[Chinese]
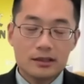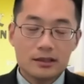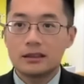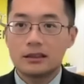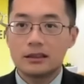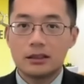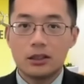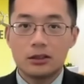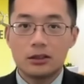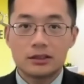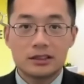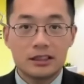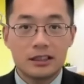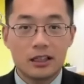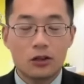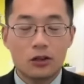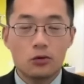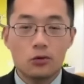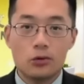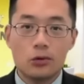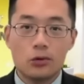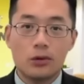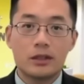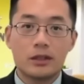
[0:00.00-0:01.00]
到四点
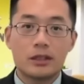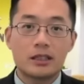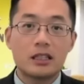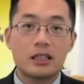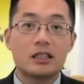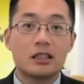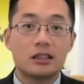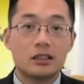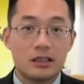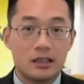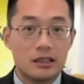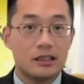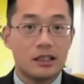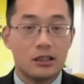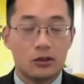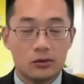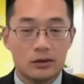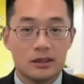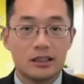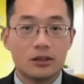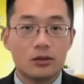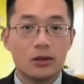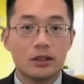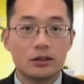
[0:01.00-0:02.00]
五，甚至这
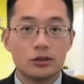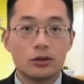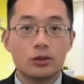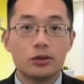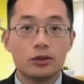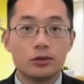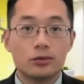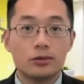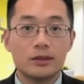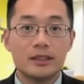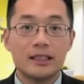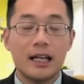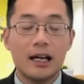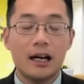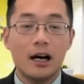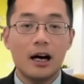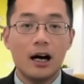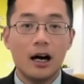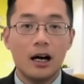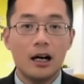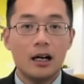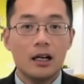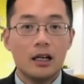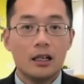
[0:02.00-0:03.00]
种情况都会出
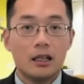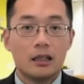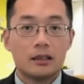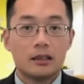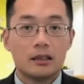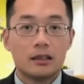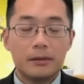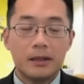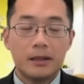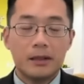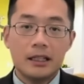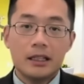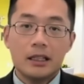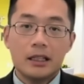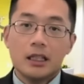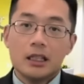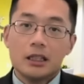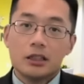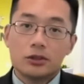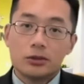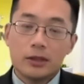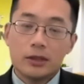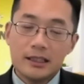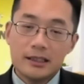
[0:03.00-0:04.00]
现哈。那
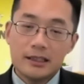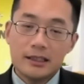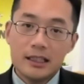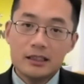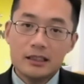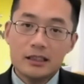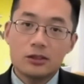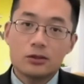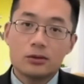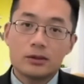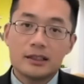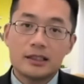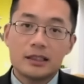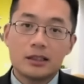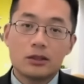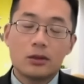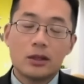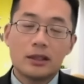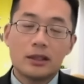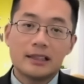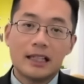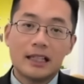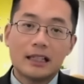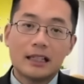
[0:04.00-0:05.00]
么所以在这种
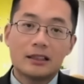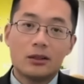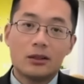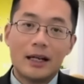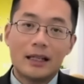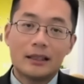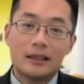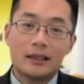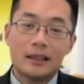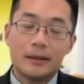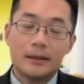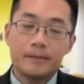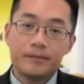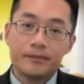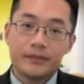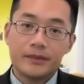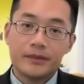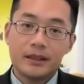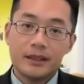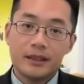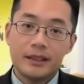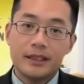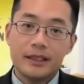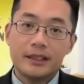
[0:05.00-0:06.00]
情况下的话呢，
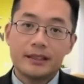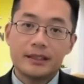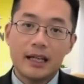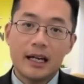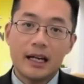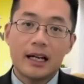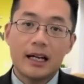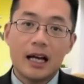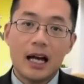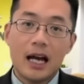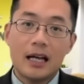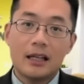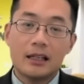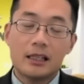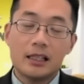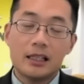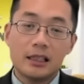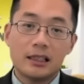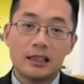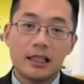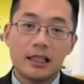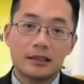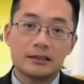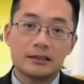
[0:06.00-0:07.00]
你在
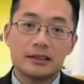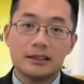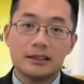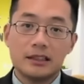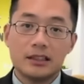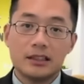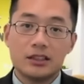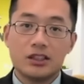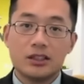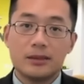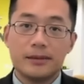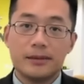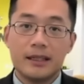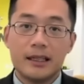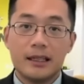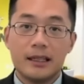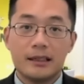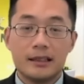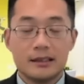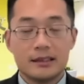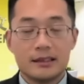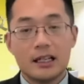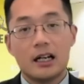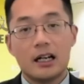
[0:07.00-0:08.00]
看衡量自己
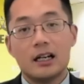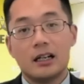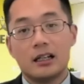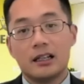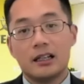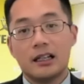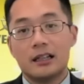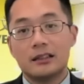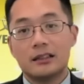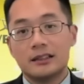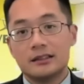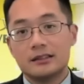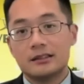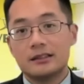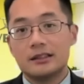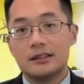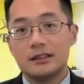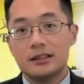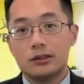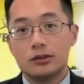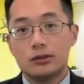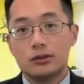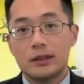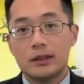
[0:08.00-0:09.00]
GPA，你在衡量你
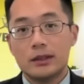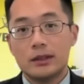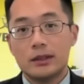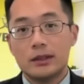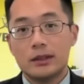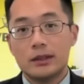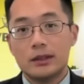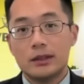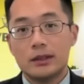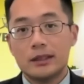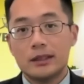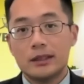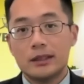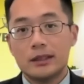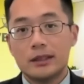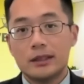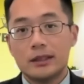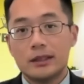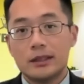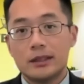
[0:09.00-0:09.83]
自己学生，